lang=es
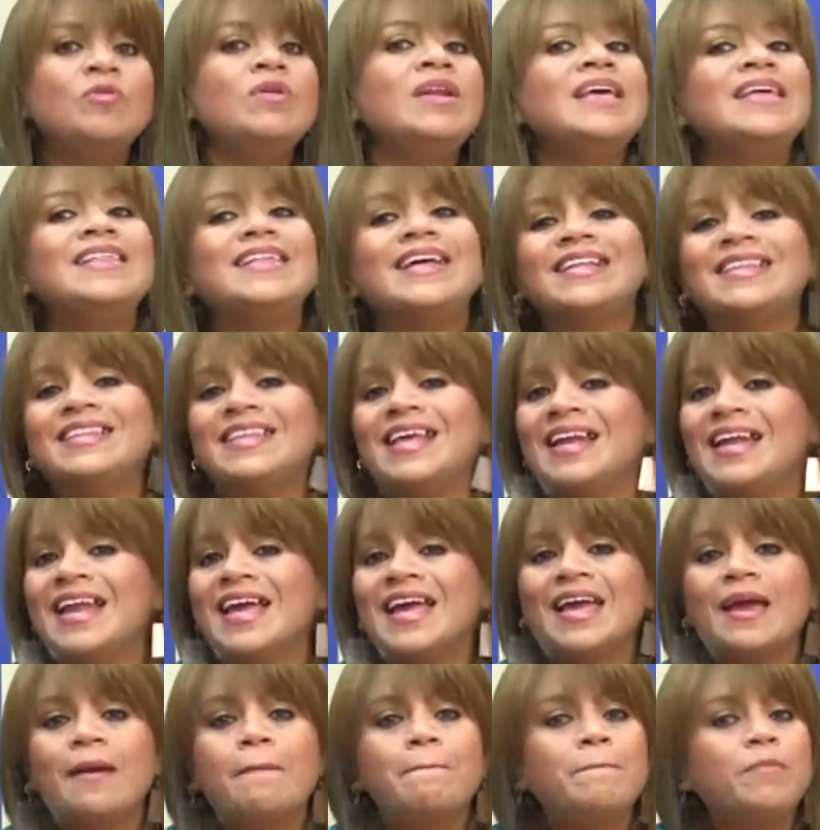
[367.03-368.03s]
un líder
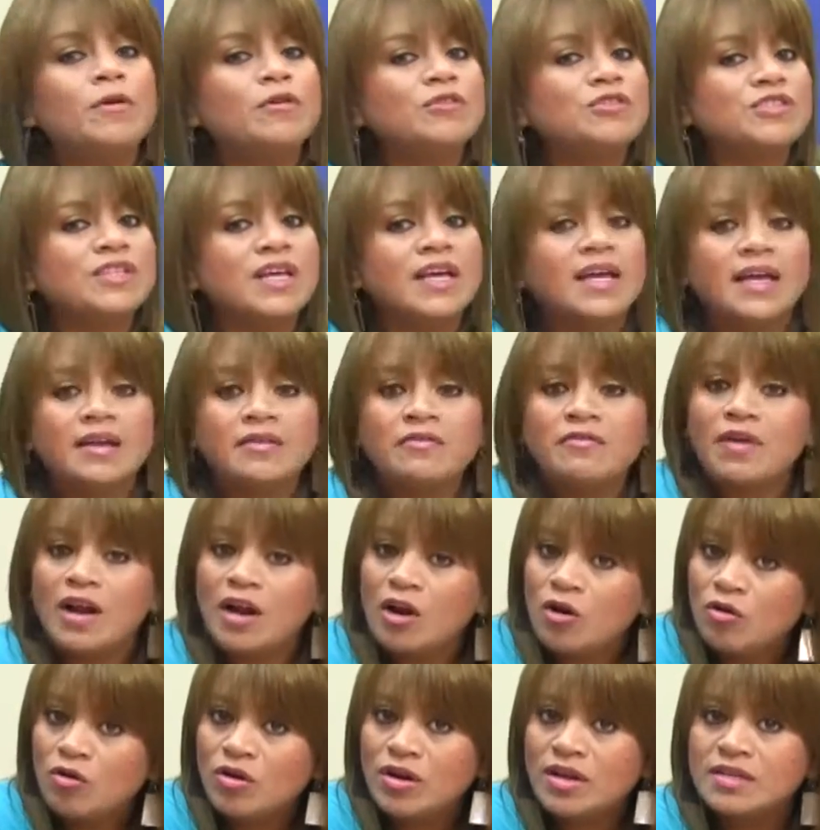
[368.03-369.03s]
tiene que poseer
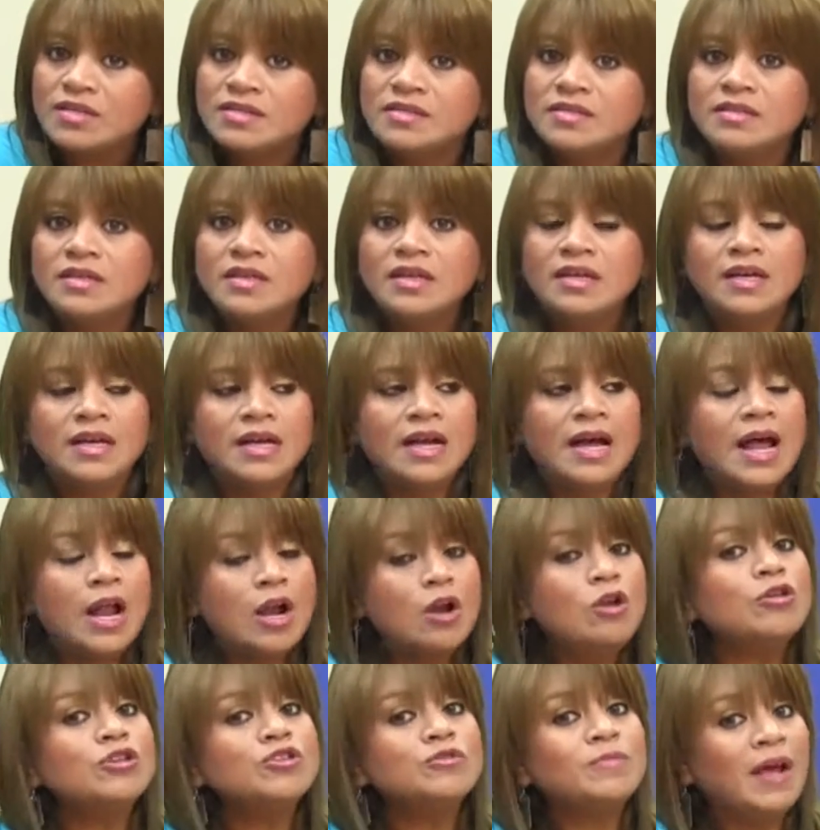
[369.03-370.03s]
valores.
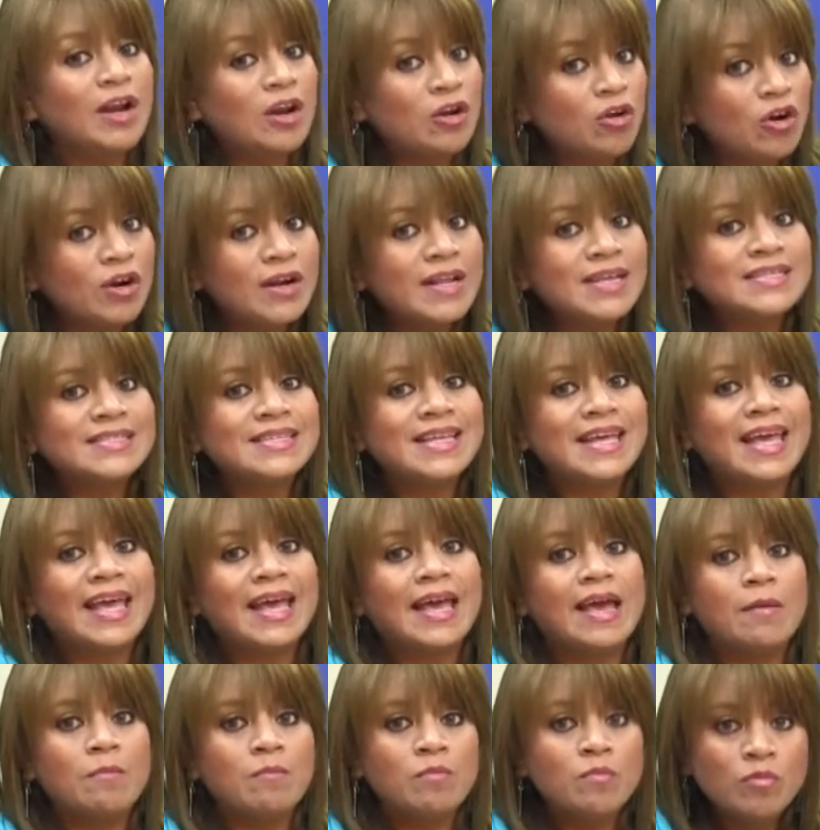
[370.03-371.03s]
Los valores
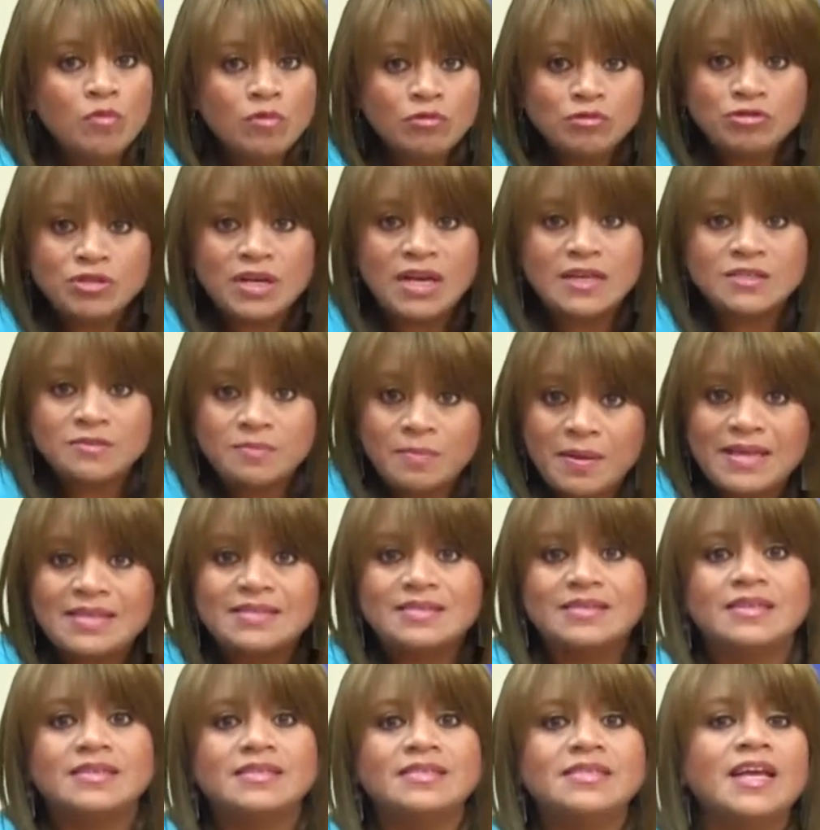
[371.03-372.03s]
que muchas
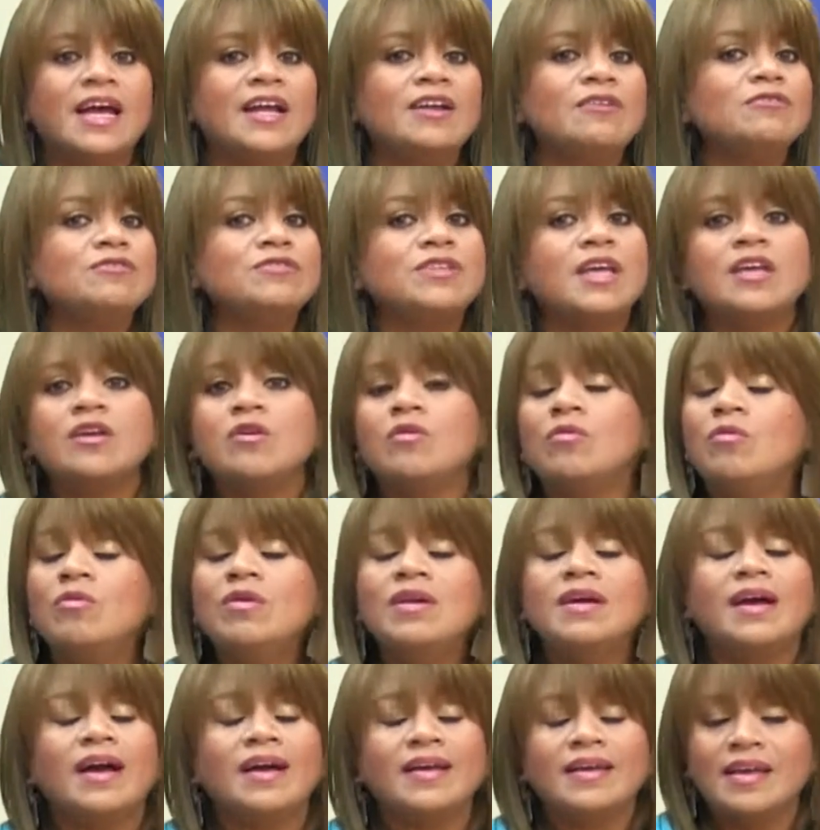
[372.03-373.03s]
veces ya no se
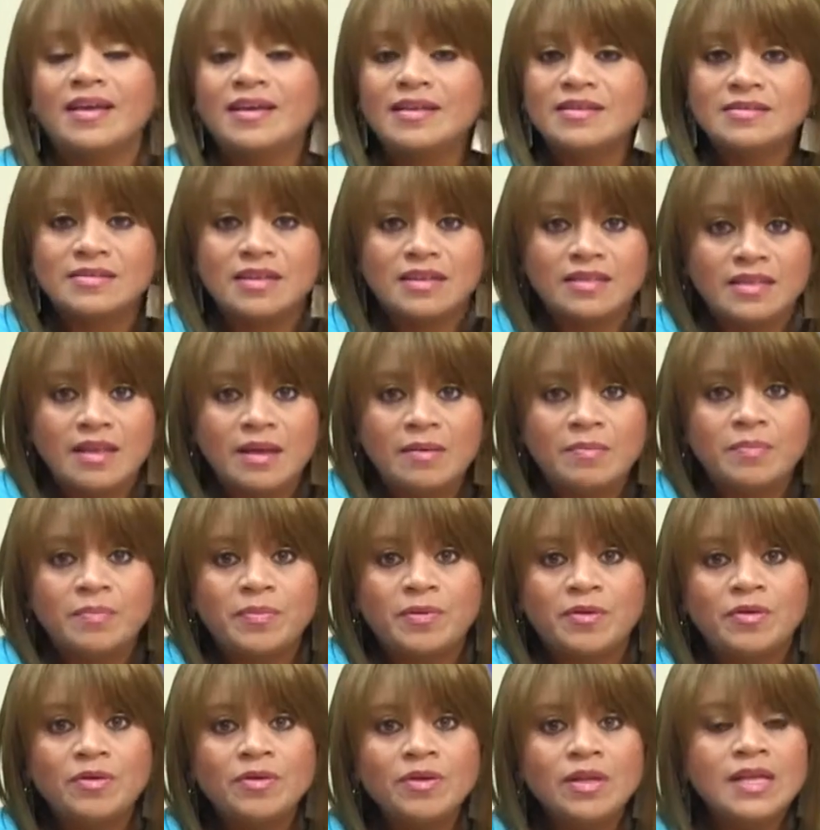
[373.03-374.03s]
inculcan en este
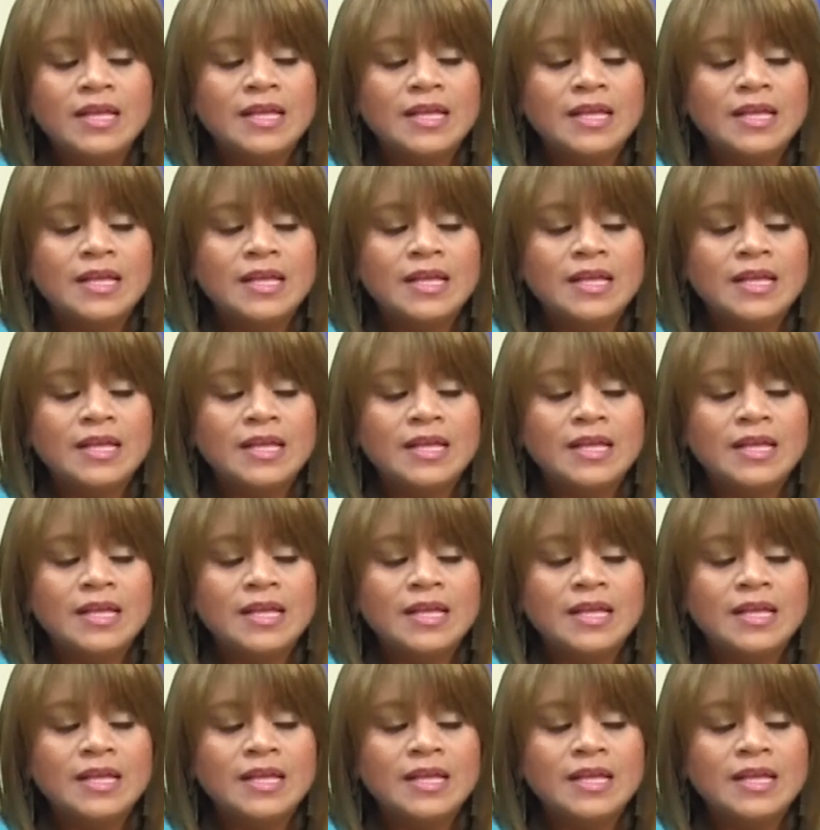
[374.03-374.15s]
tiempo.